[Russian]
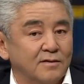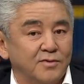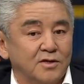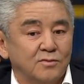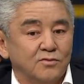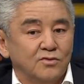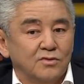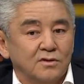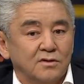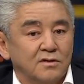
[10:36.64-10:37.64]
Поэтому
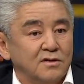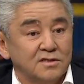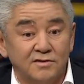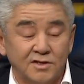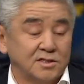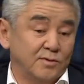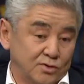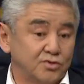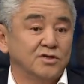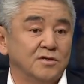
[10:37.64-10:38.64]
называть себя
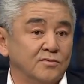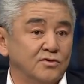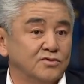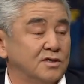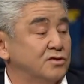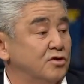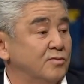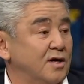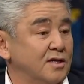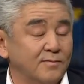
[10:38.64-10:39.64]
точно не могу сказать, что я
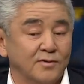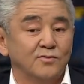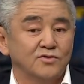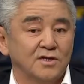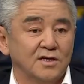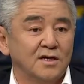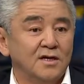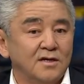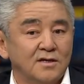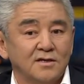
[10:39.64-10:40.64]
богатым, потому что я
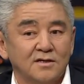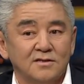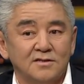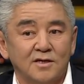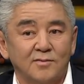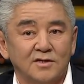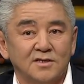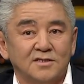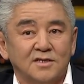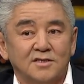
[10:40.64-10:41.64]

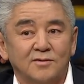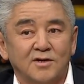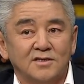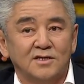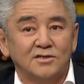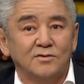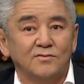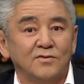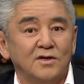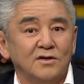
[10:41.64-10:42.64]
занимался сельским хозяйством.